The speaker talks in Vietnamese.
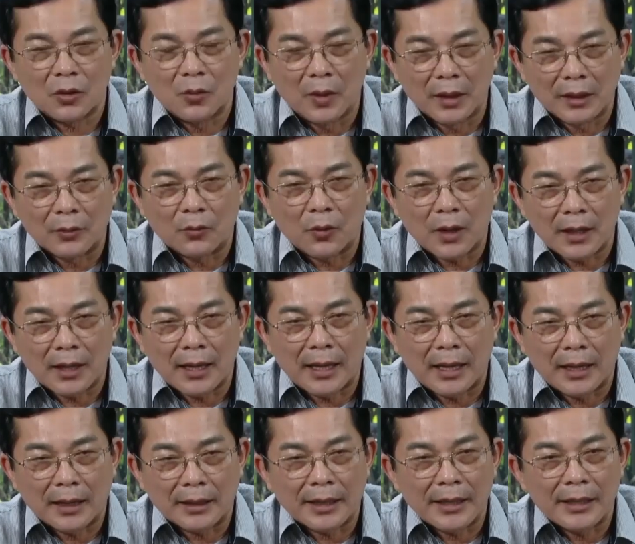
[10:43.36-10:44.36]
của mình hoặc
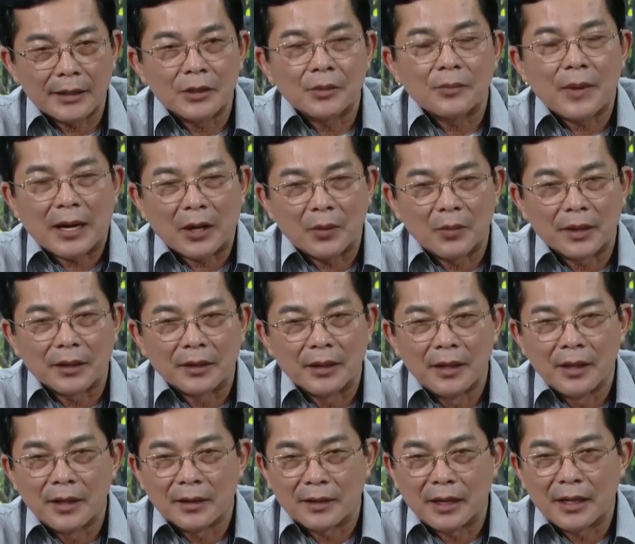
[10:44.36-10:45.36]
là cái thương mại của mình,
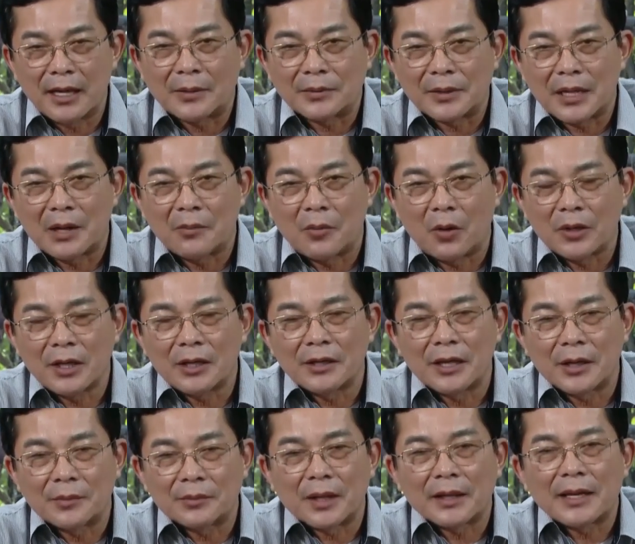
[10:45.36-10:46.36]
để làm sao mỗi
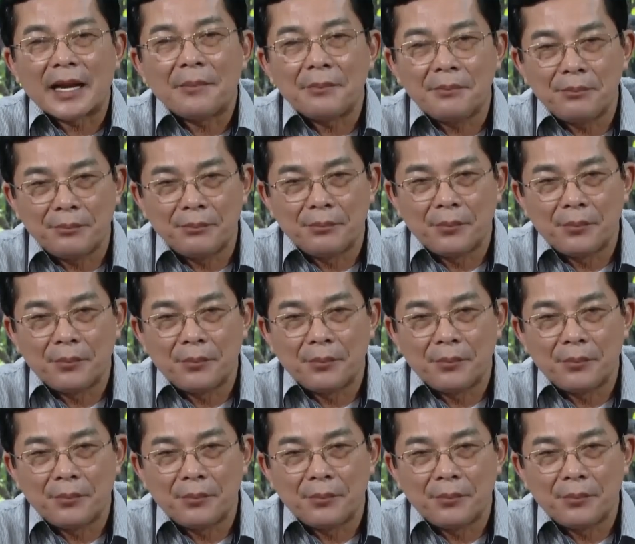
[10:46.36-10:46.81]
doanh nghiệp ta nắm.